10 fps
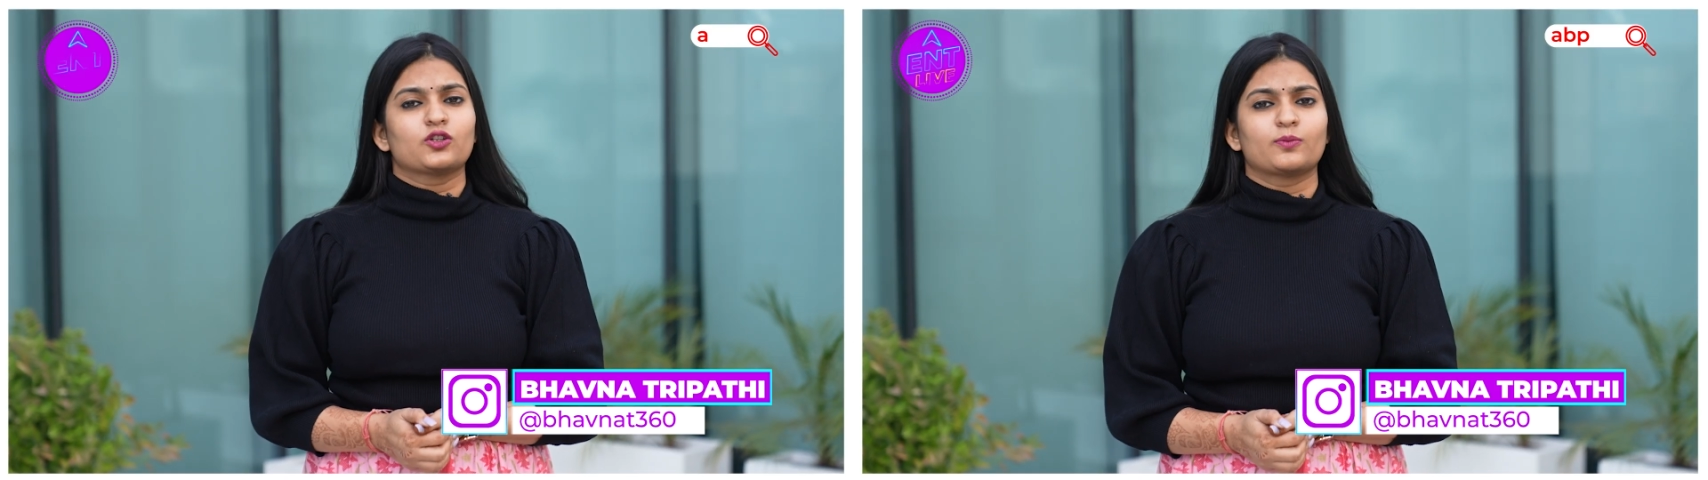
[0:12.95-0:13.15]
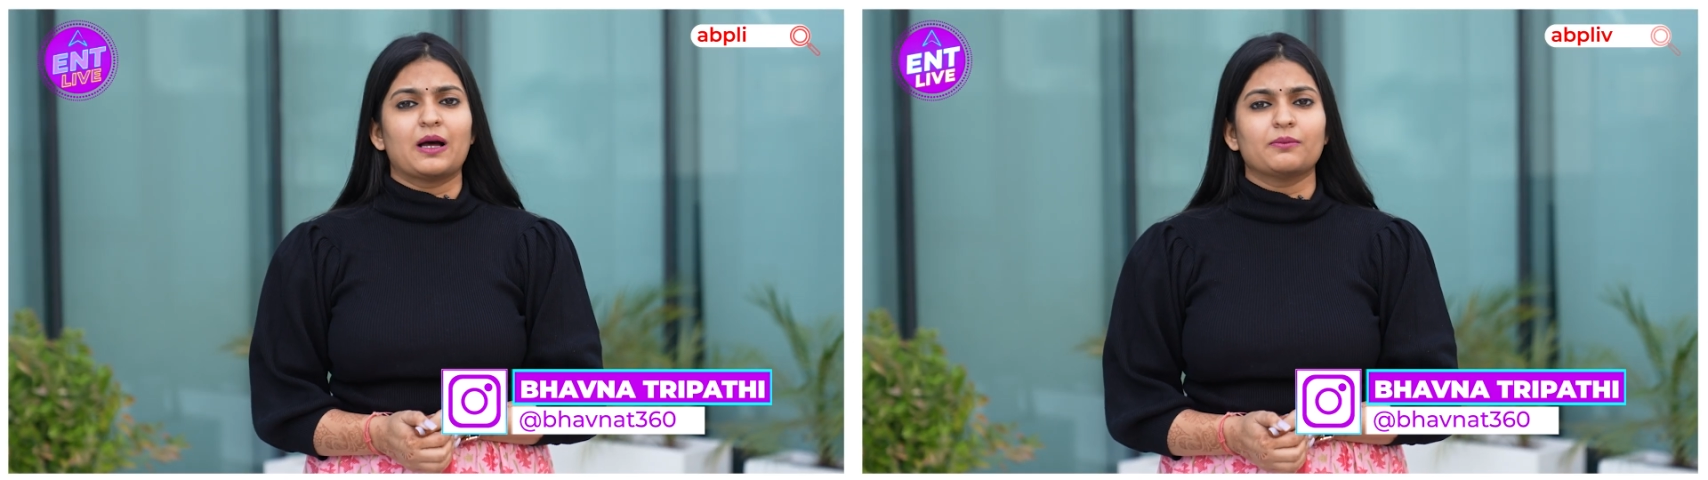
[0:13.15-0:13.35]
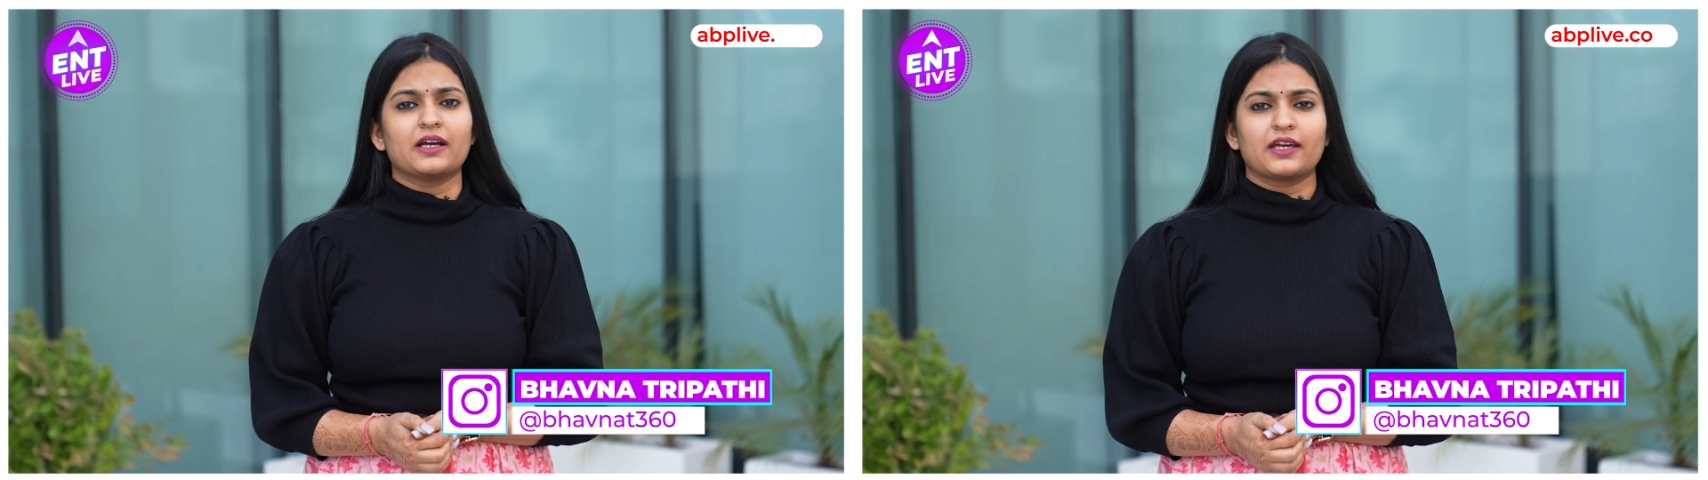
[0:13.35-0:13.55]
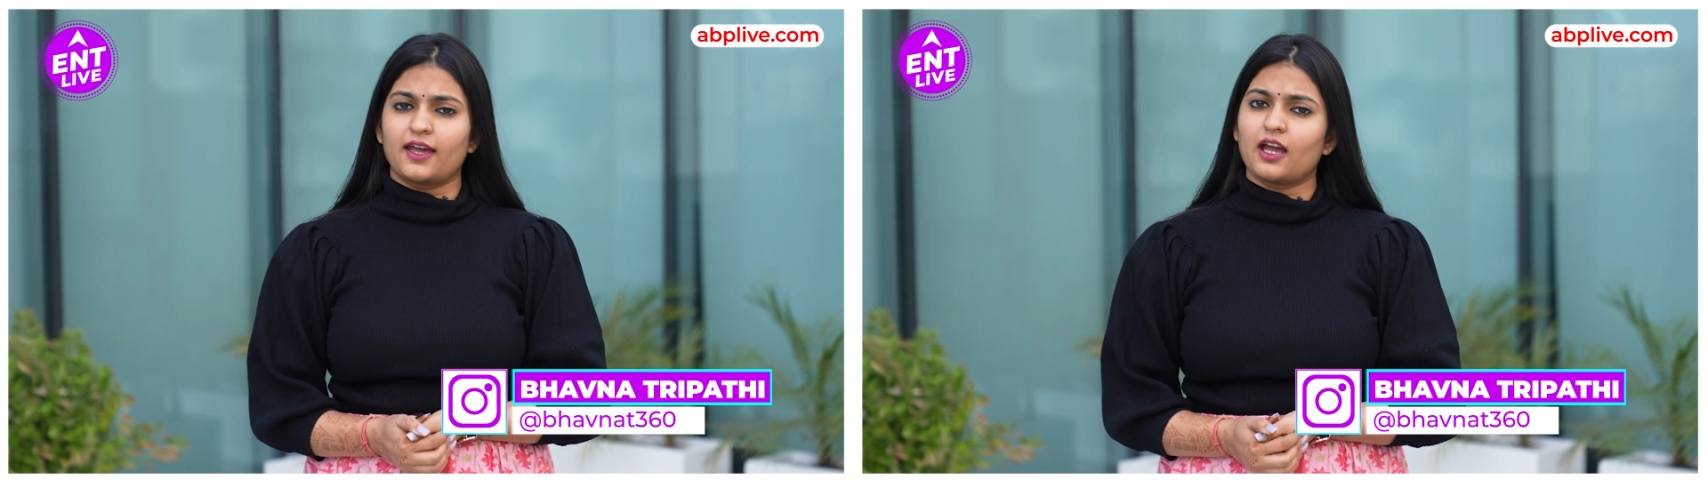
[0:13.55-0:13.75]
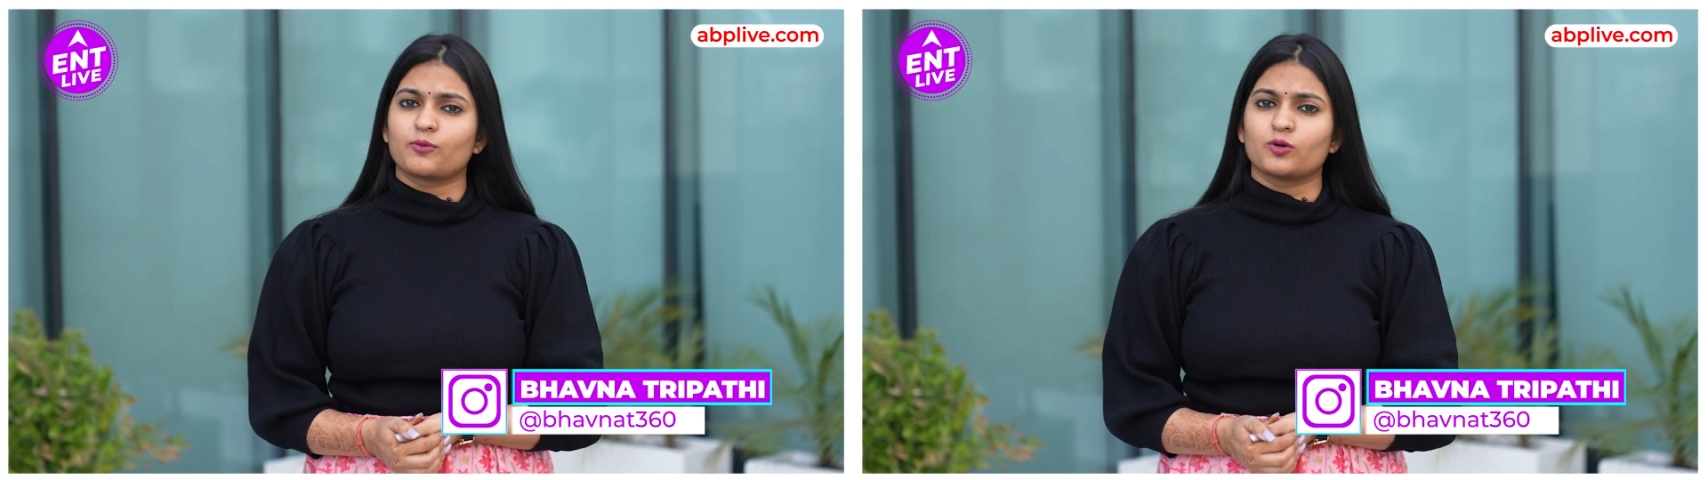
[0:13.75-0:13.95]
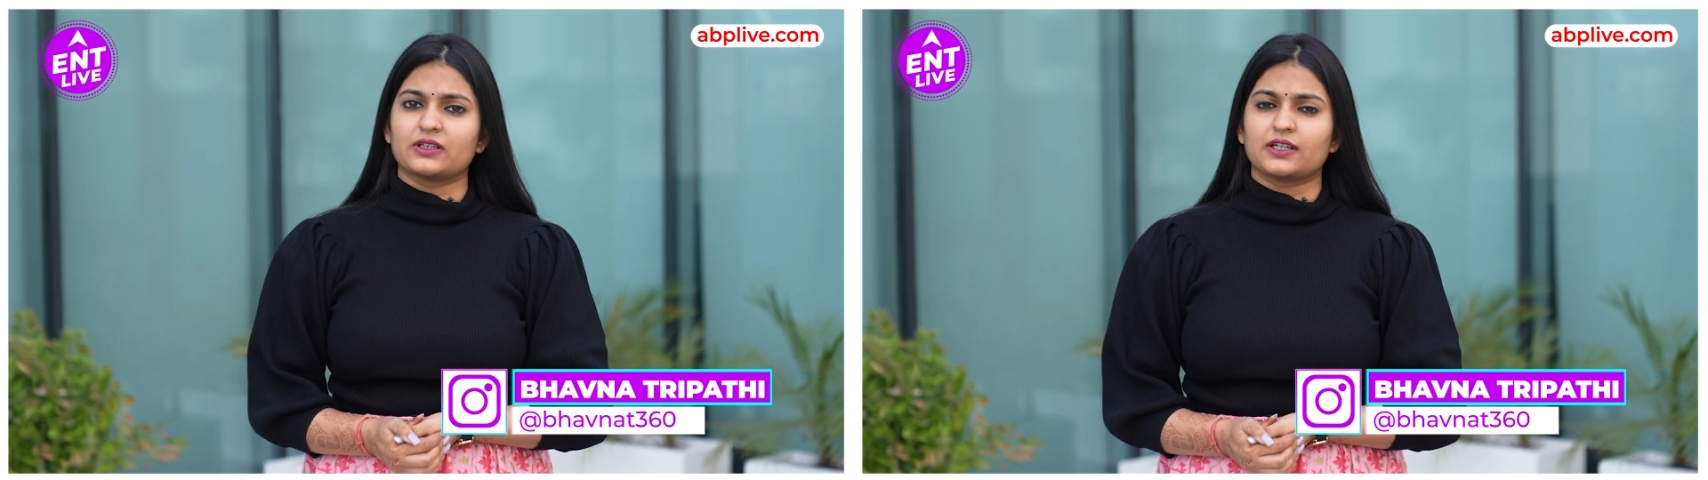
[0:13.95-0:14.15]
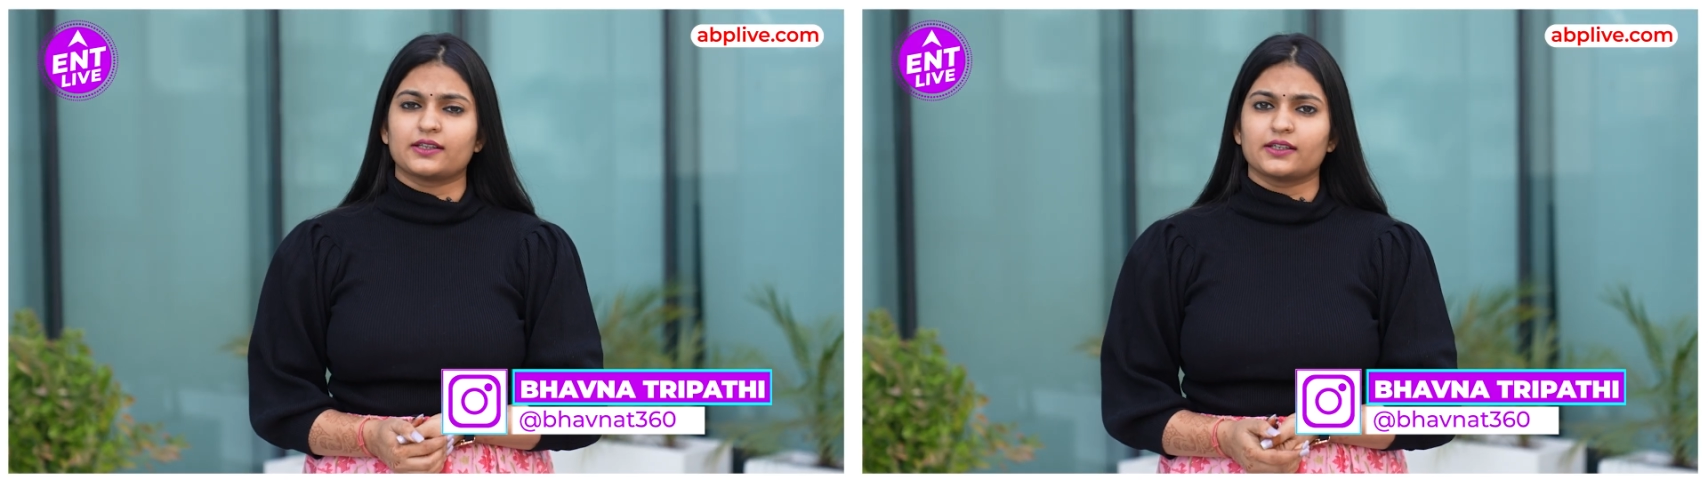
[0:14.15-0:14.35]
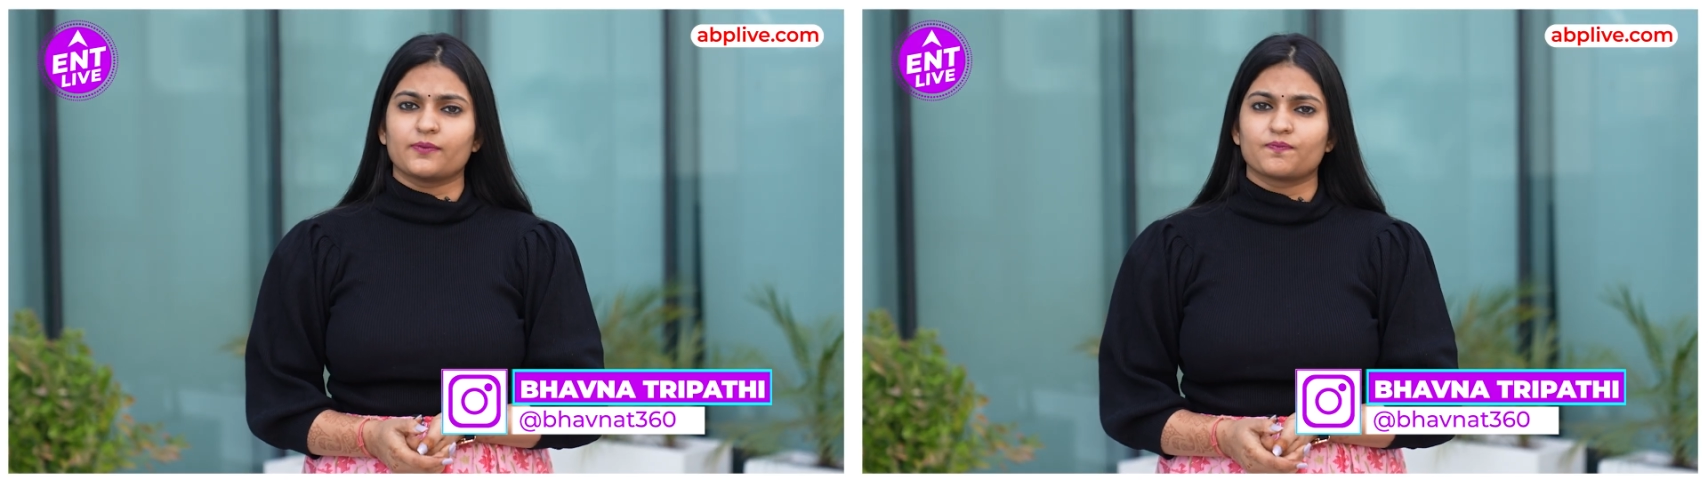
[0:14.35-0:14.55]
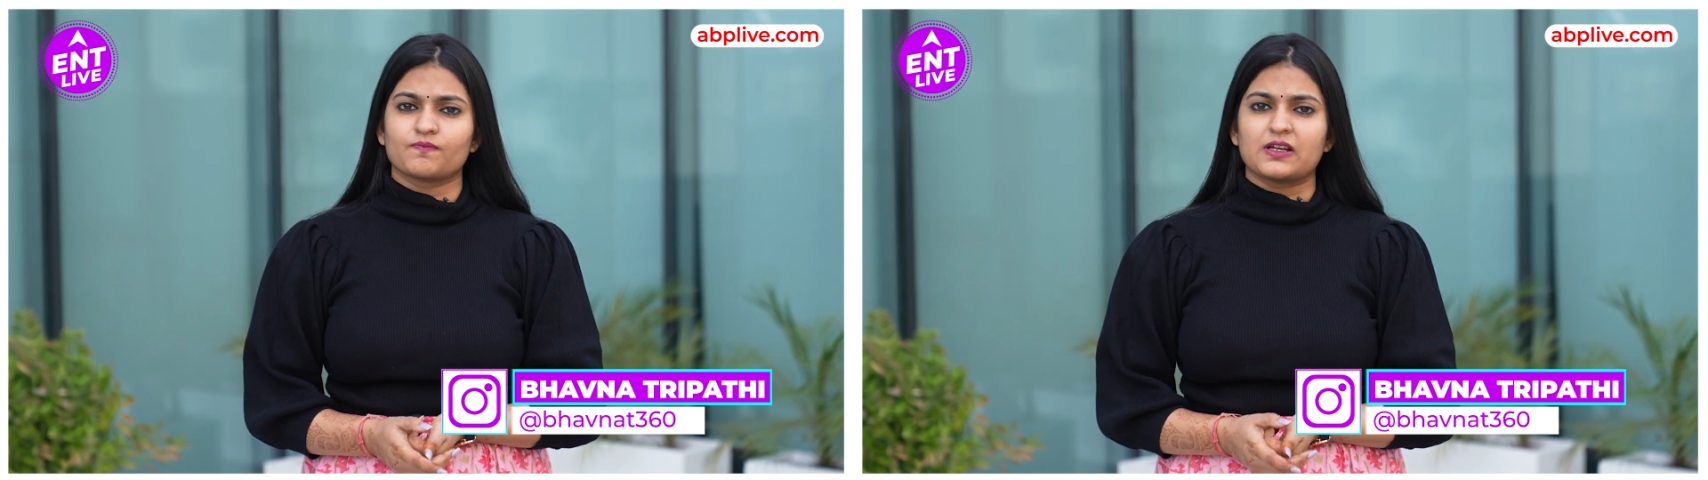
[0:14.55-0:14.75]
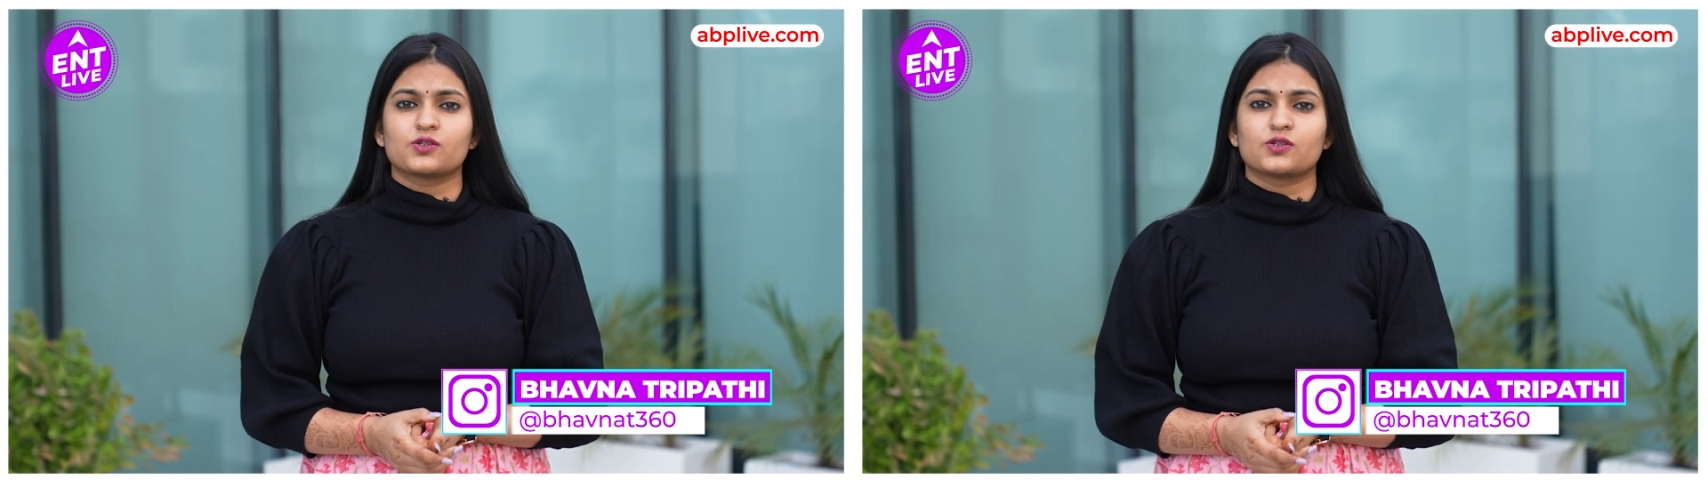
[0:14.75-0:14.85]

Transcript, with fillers: तो मामला क्या है आपको बताते हैं